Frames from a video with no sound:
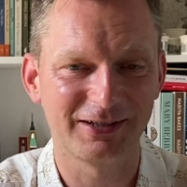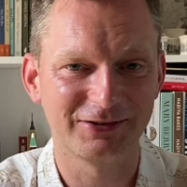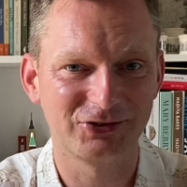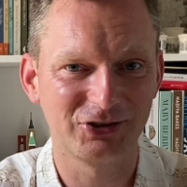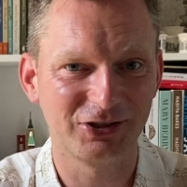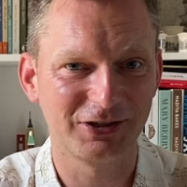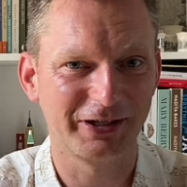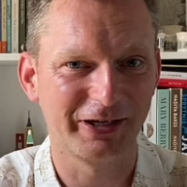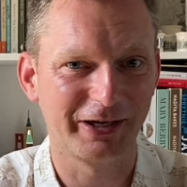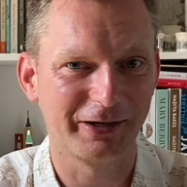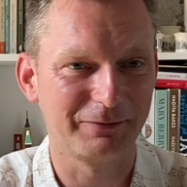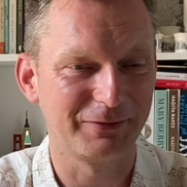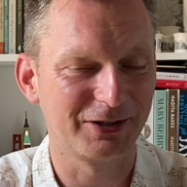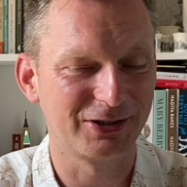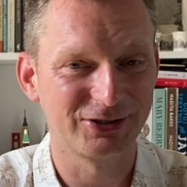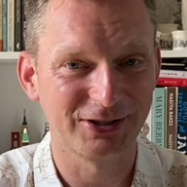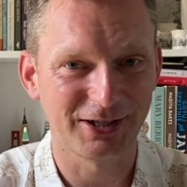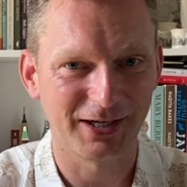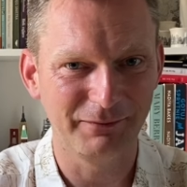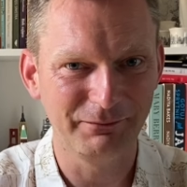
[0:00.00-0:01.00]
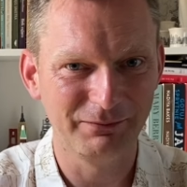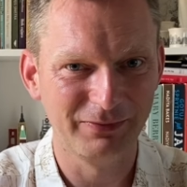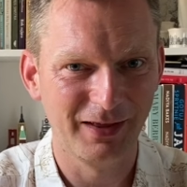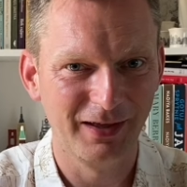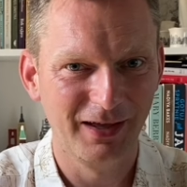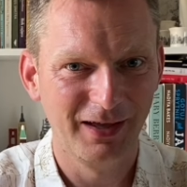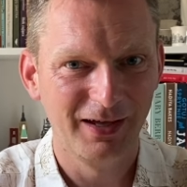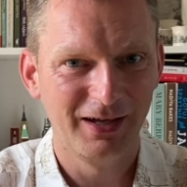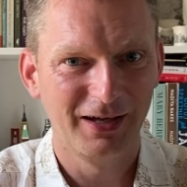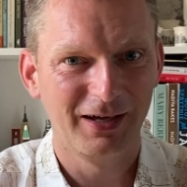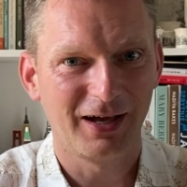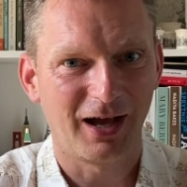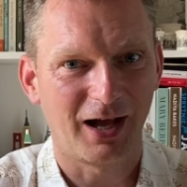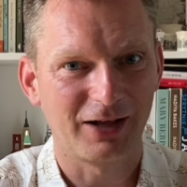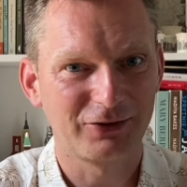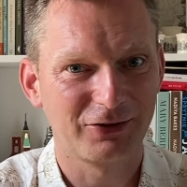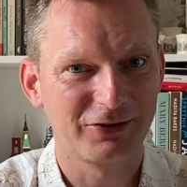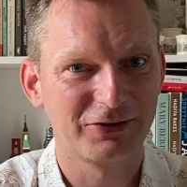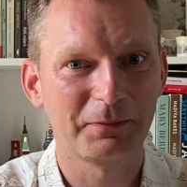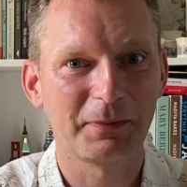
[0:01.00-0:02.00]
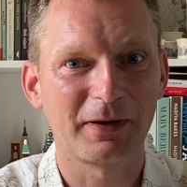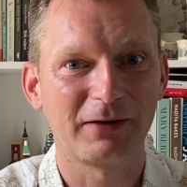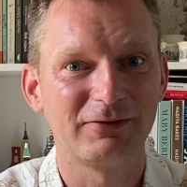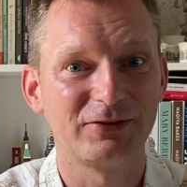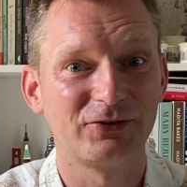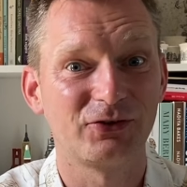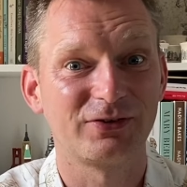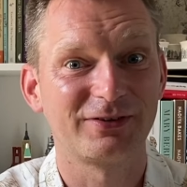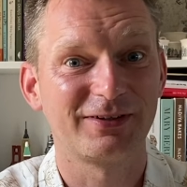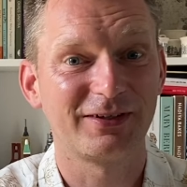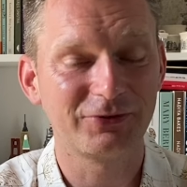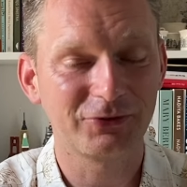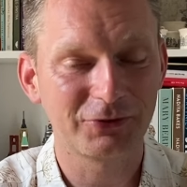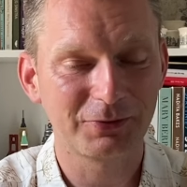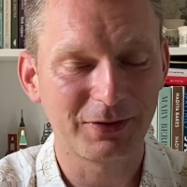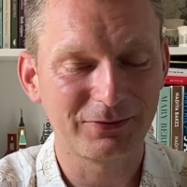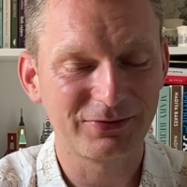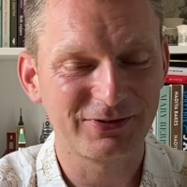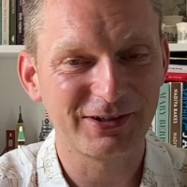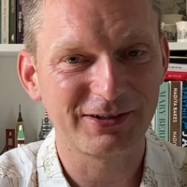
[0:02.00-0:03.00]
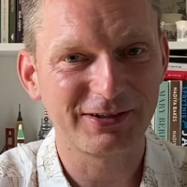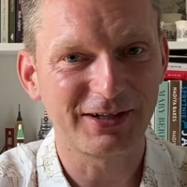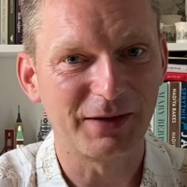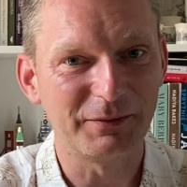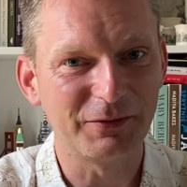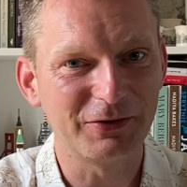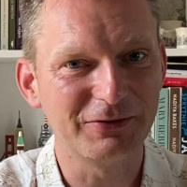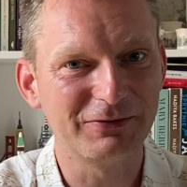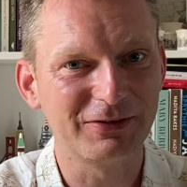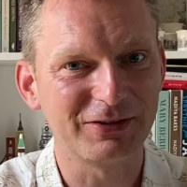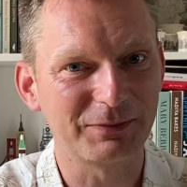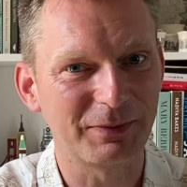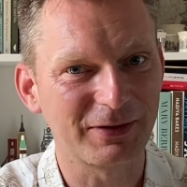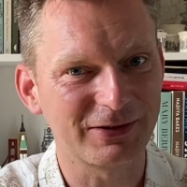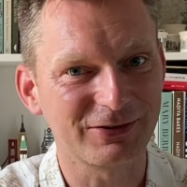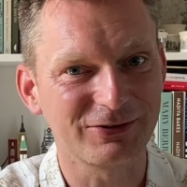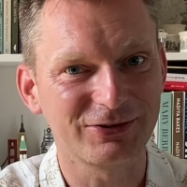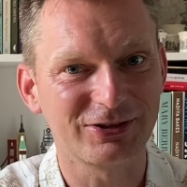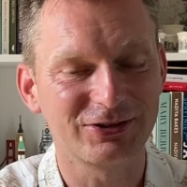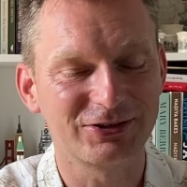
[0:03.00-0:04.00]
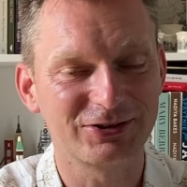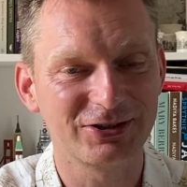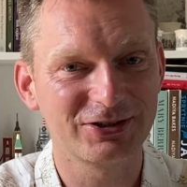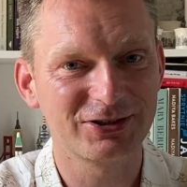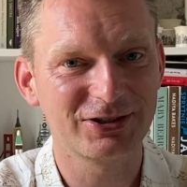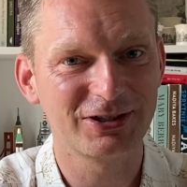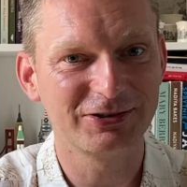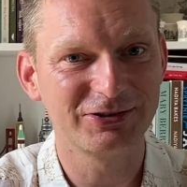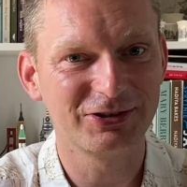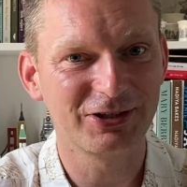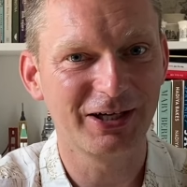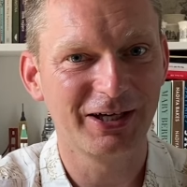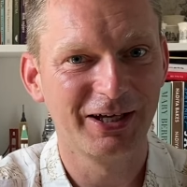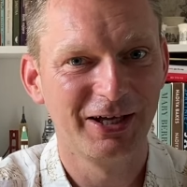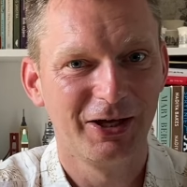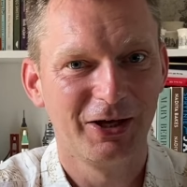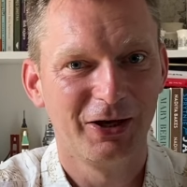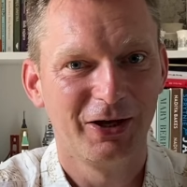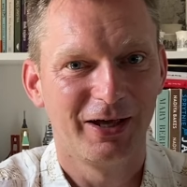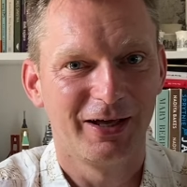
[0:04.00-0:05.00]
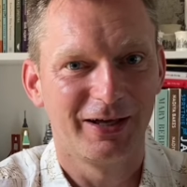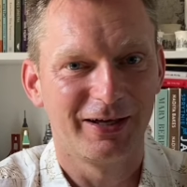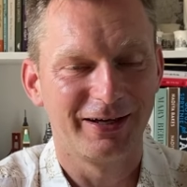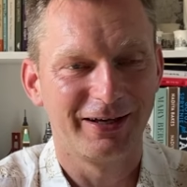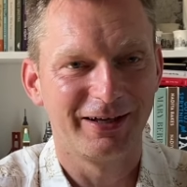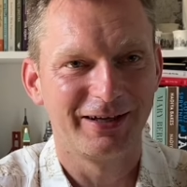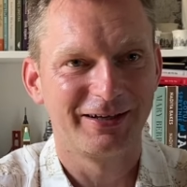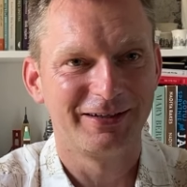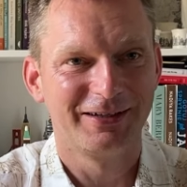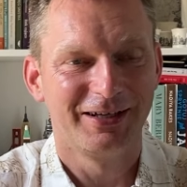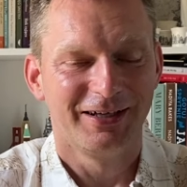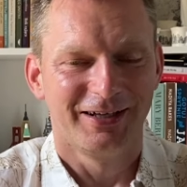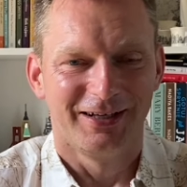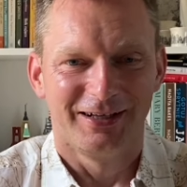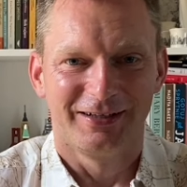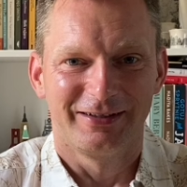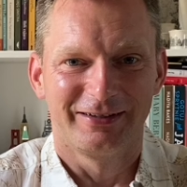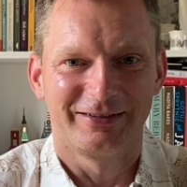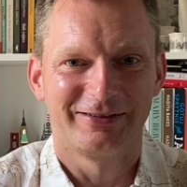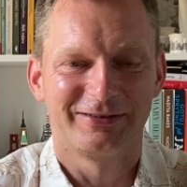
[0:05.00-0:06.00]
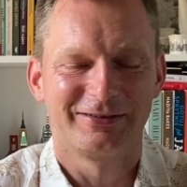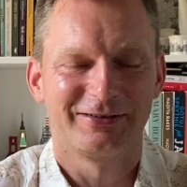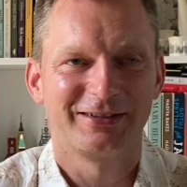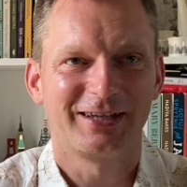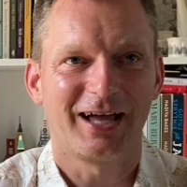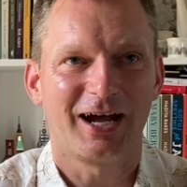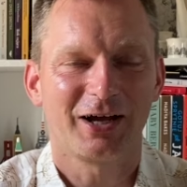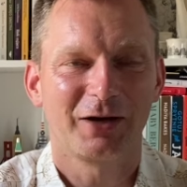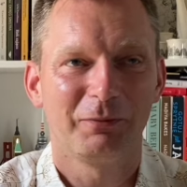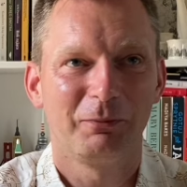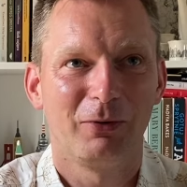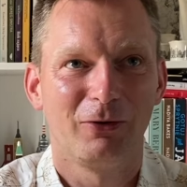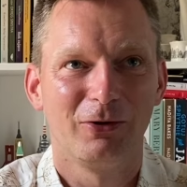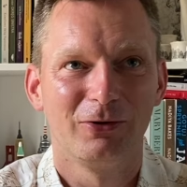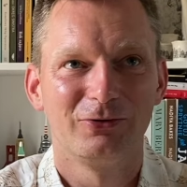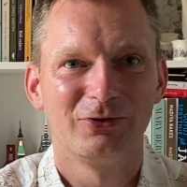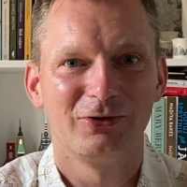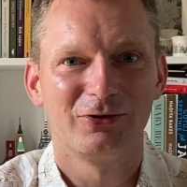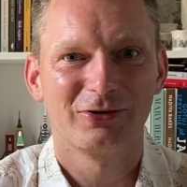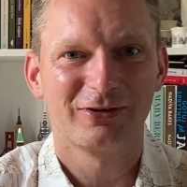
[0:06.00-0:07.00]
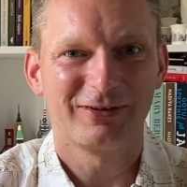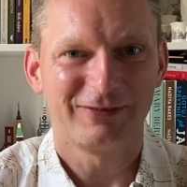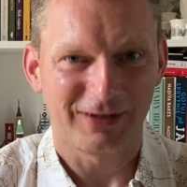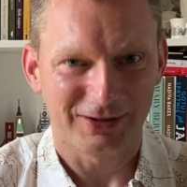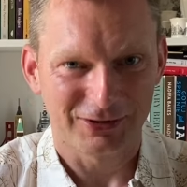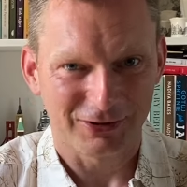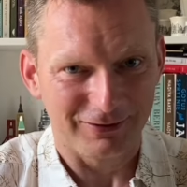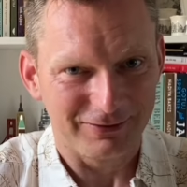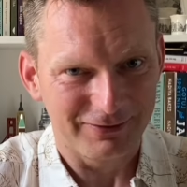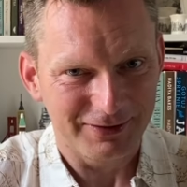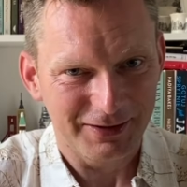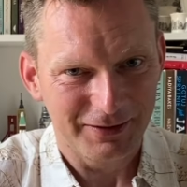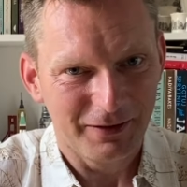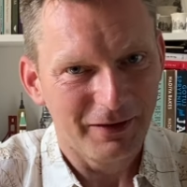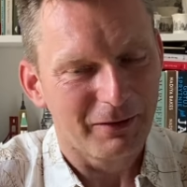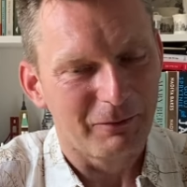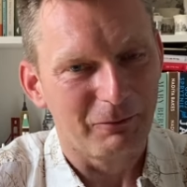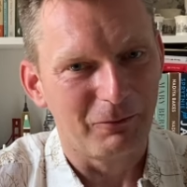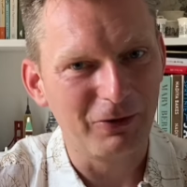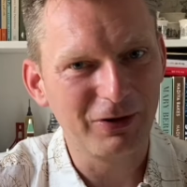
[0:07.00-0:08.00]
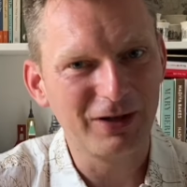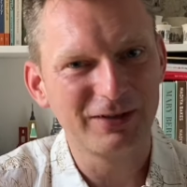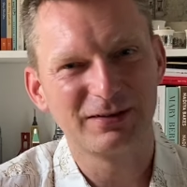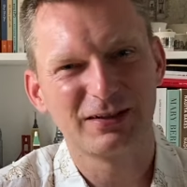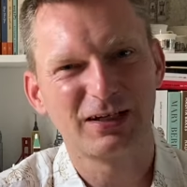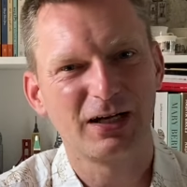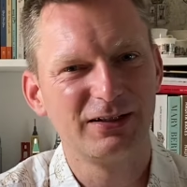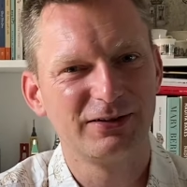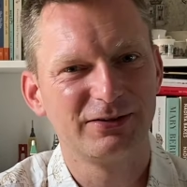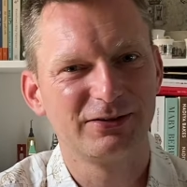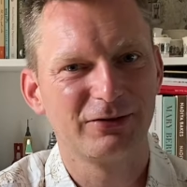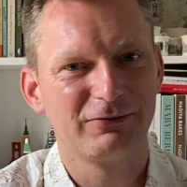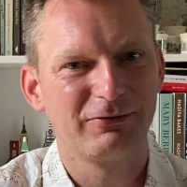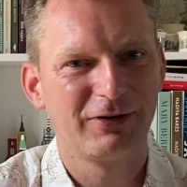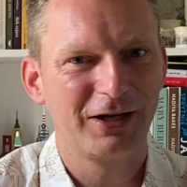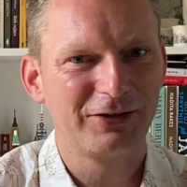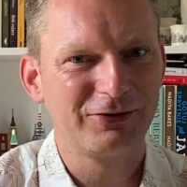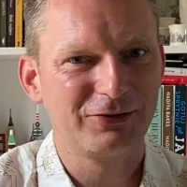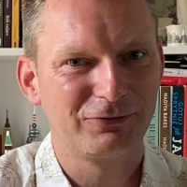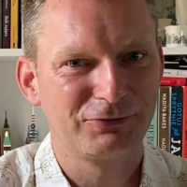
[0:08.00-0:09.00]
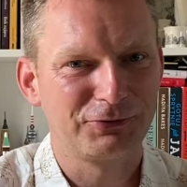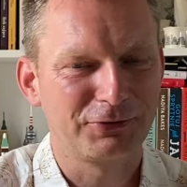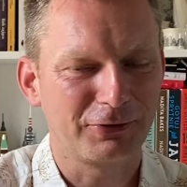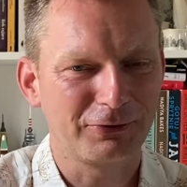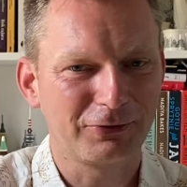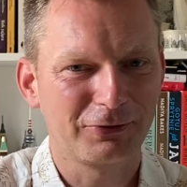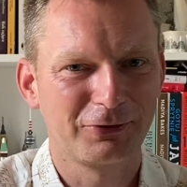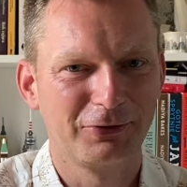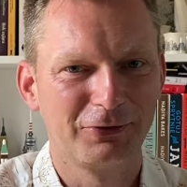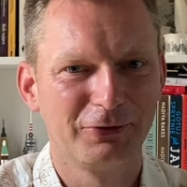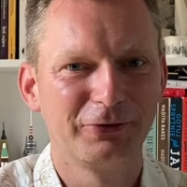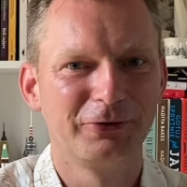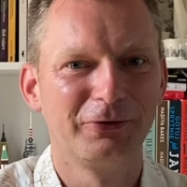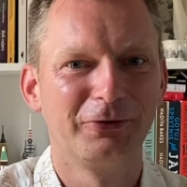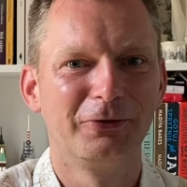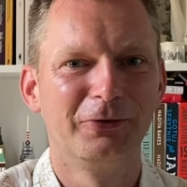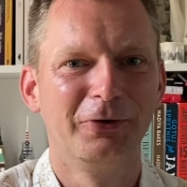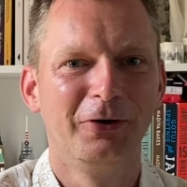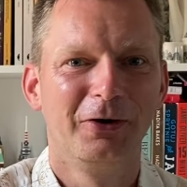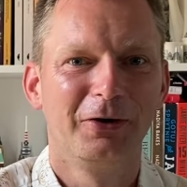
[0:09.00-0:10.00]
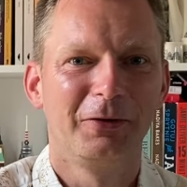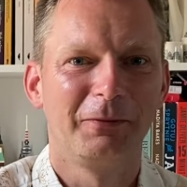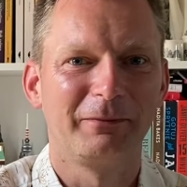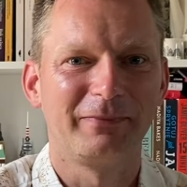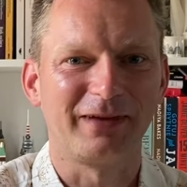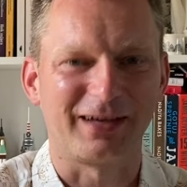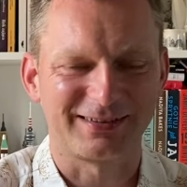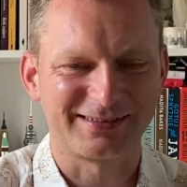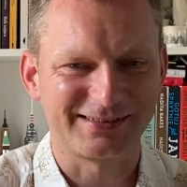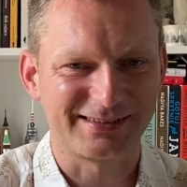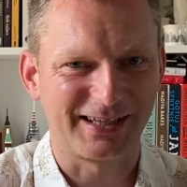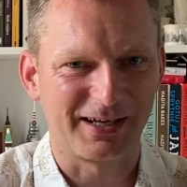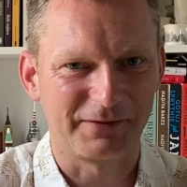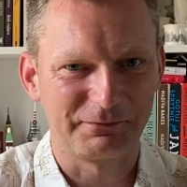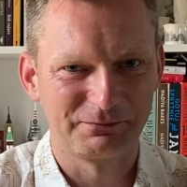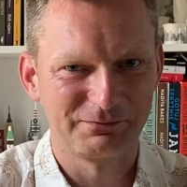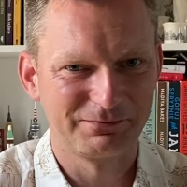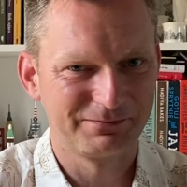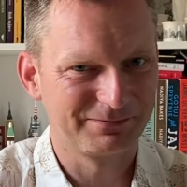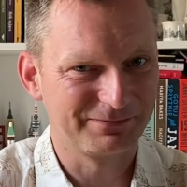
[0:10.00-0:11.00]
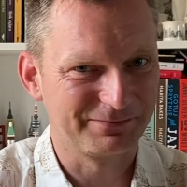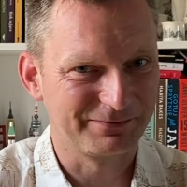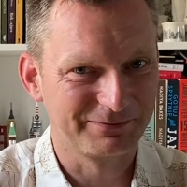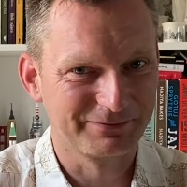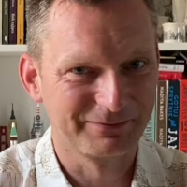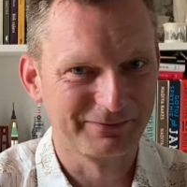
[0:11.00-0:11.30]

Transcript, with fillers: gdzie mieszkam, a to jest prawie że centrum Amsterdamu, więc bardzo się cieszę, że e, tak polno-kwiatowy mogę zrealizować w środku miasta. Hm.